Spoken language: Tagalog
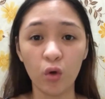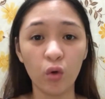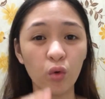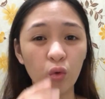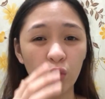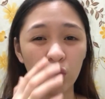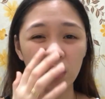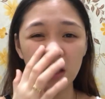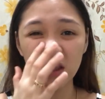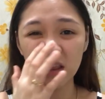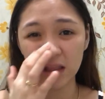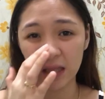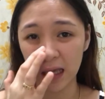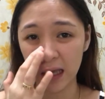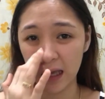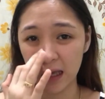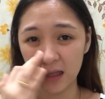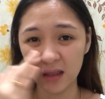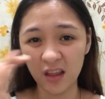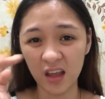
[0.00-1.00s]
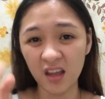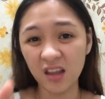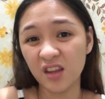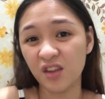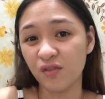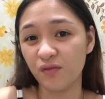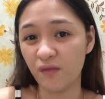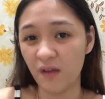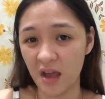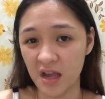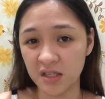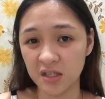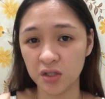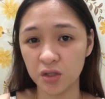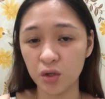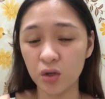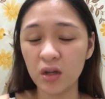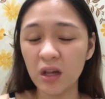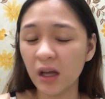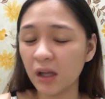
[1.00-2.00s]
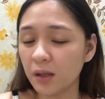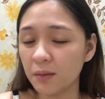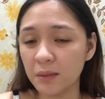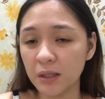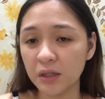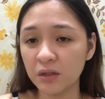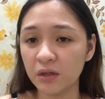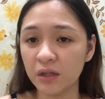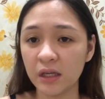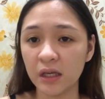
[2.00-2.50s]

Kung hindi, then invest. Yun lang naman yun.